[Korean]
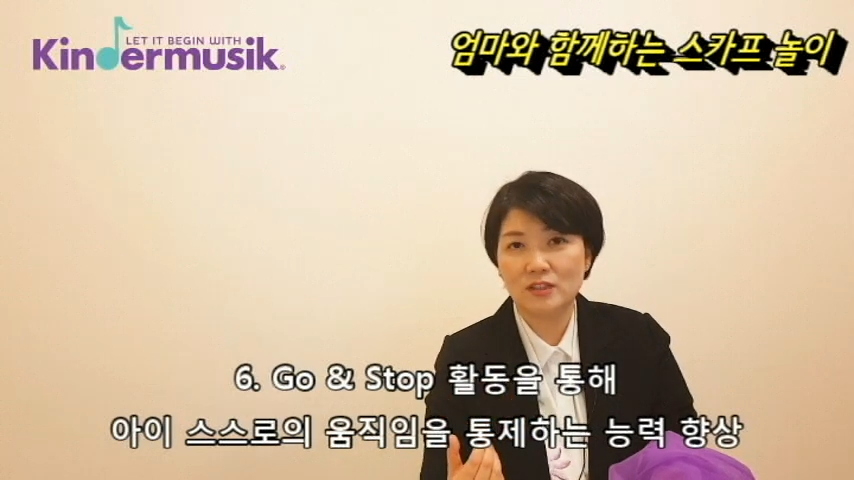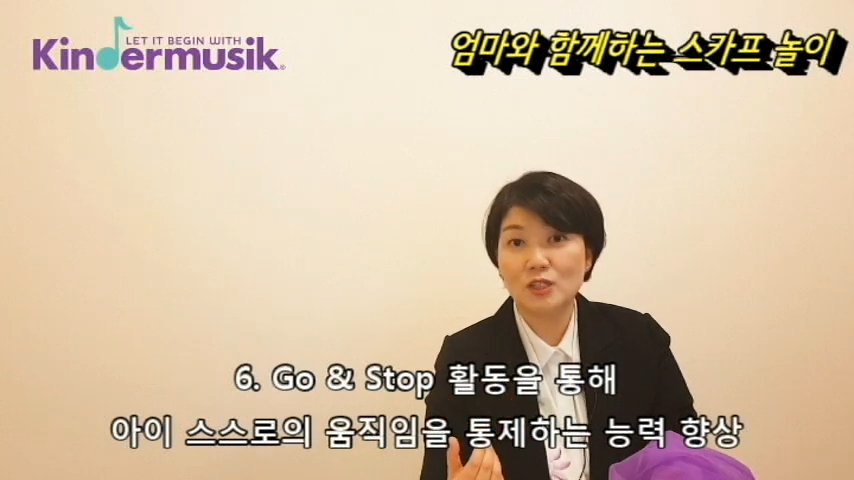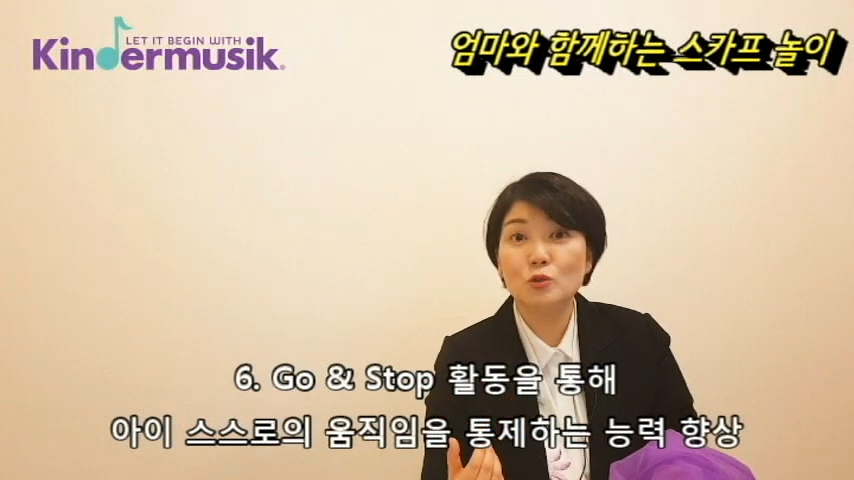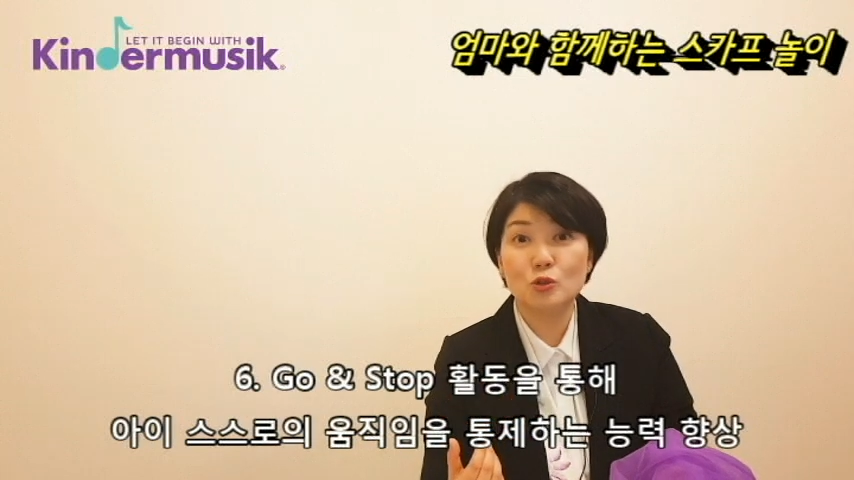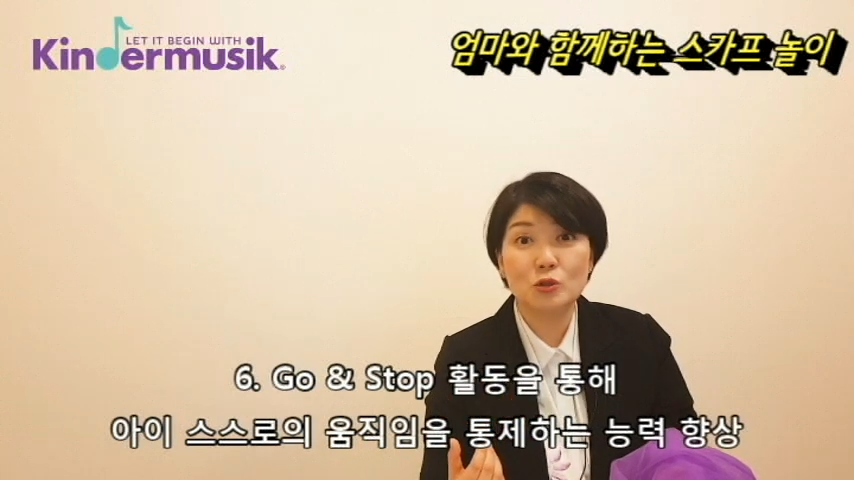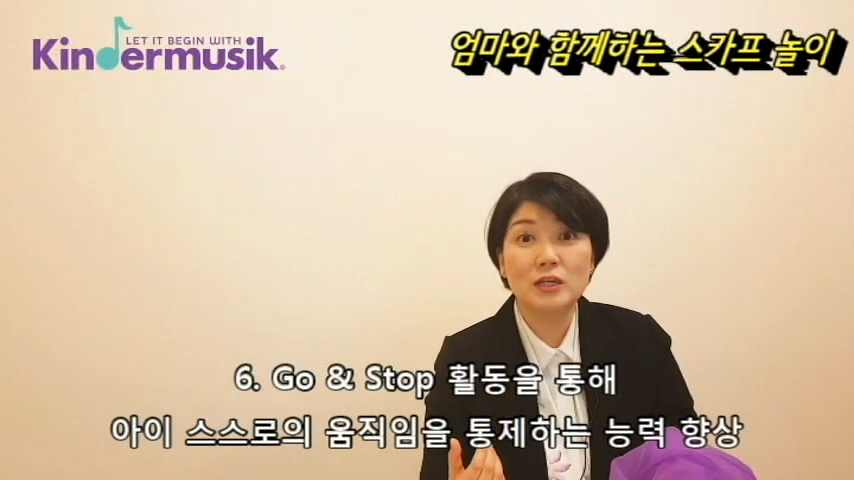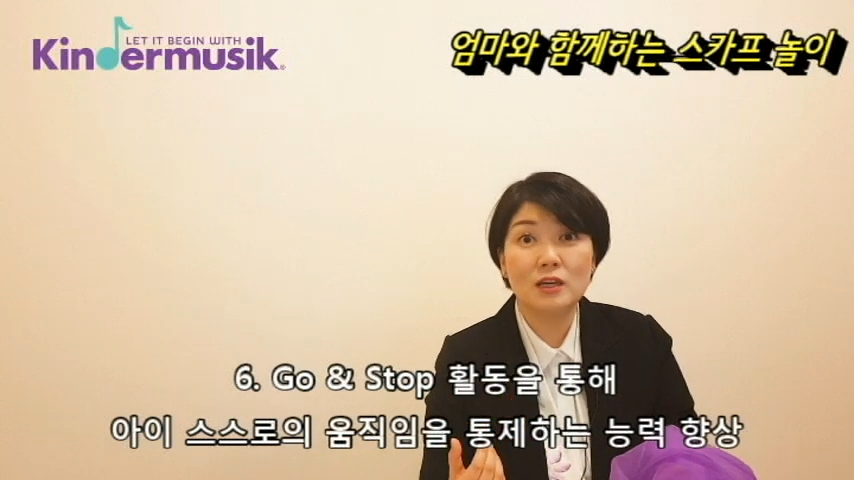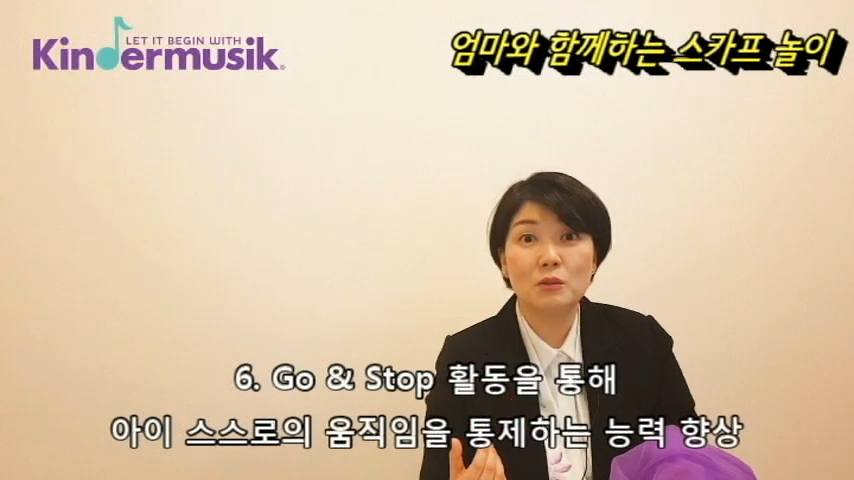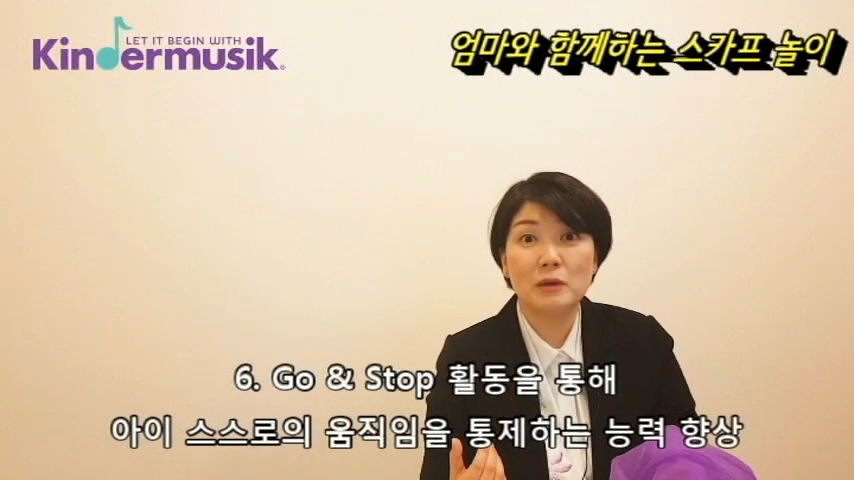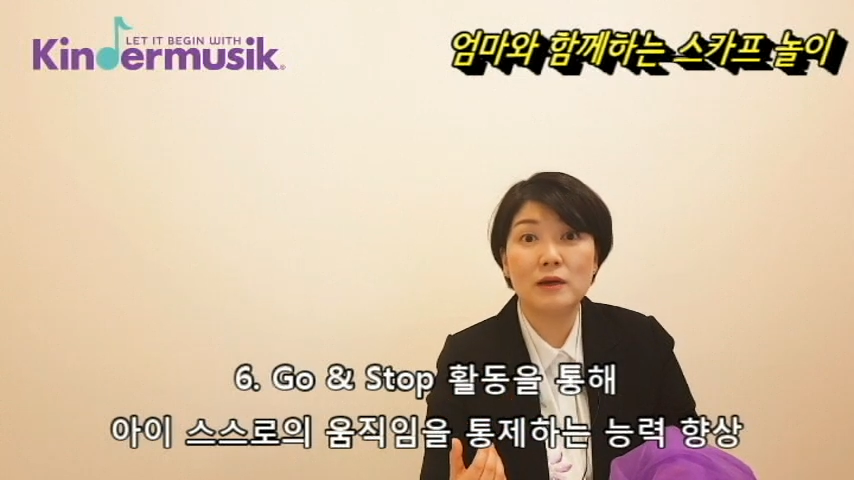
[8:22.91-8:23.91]
키울 수
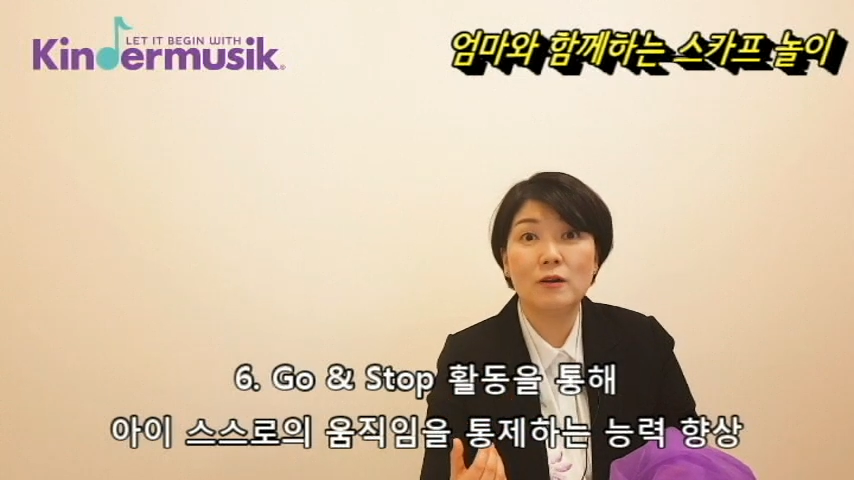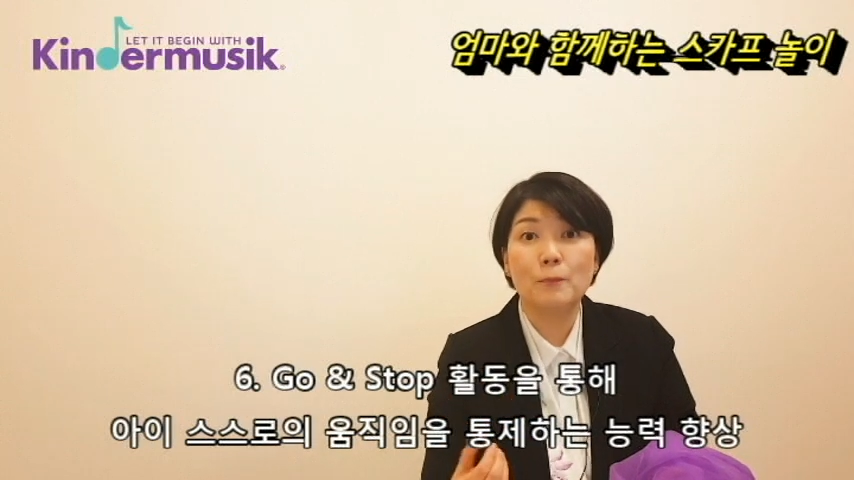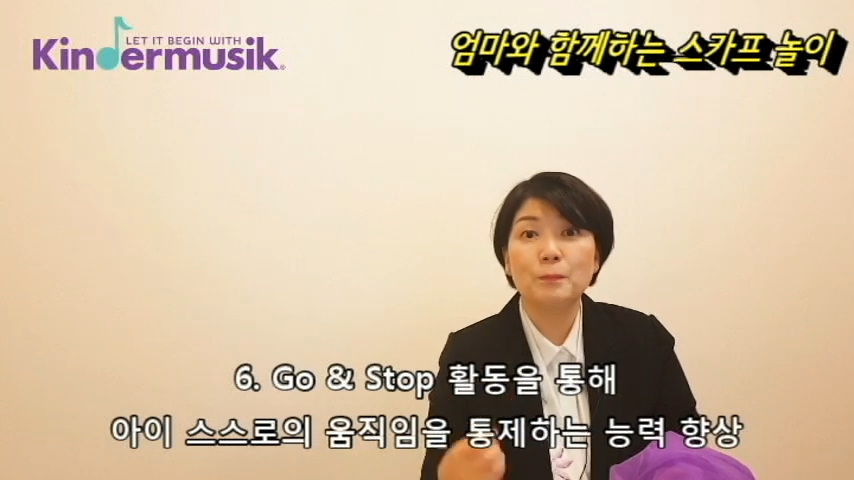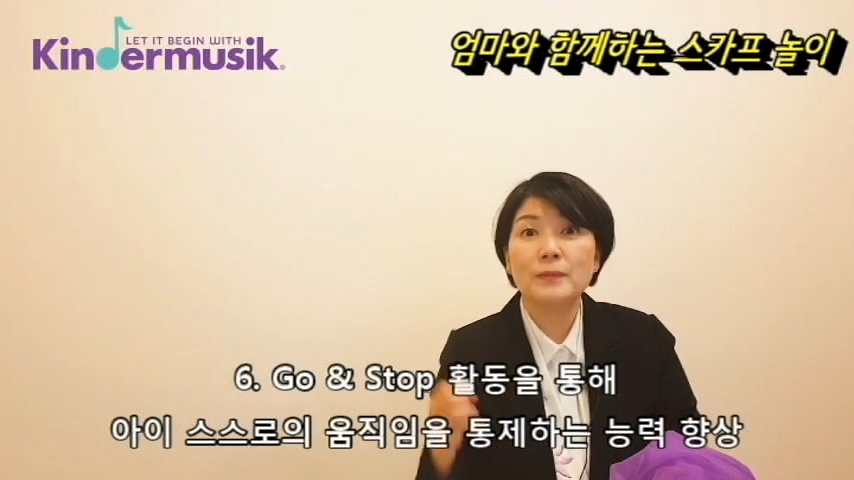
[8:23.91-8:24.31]
있게 돼요.